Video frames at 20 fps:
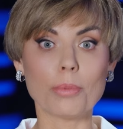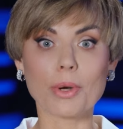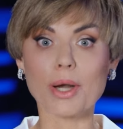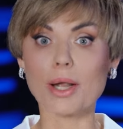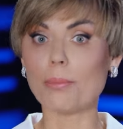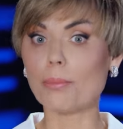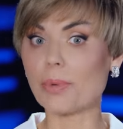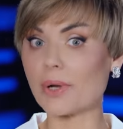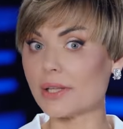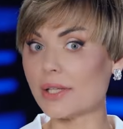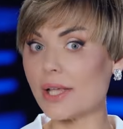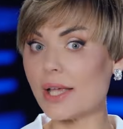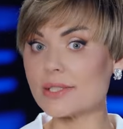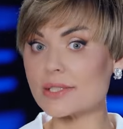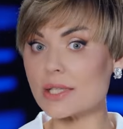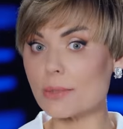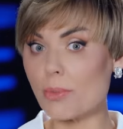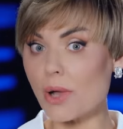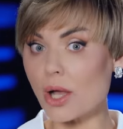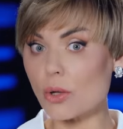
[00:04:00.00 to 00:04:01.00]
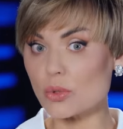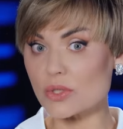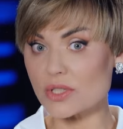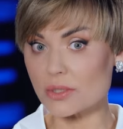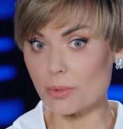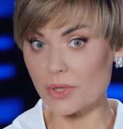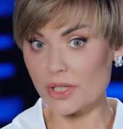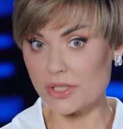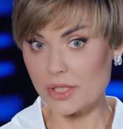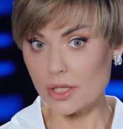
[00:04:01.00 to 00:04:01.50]
Про «продай собаку,
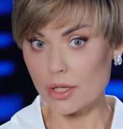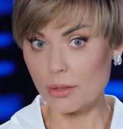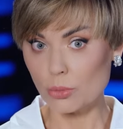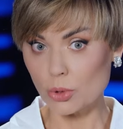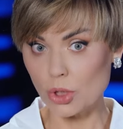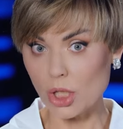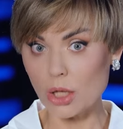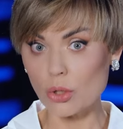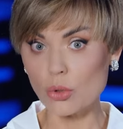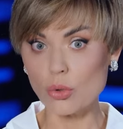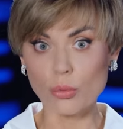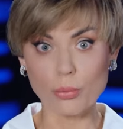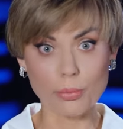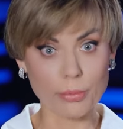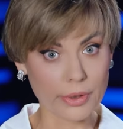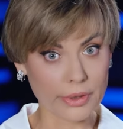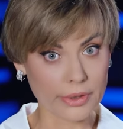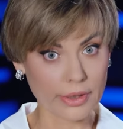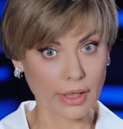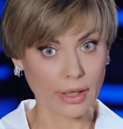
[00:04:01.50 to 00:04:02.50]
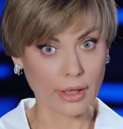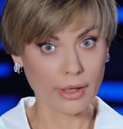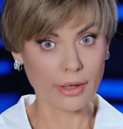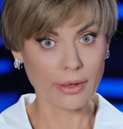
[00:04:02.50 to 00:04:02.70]
заплати коммуналку» было –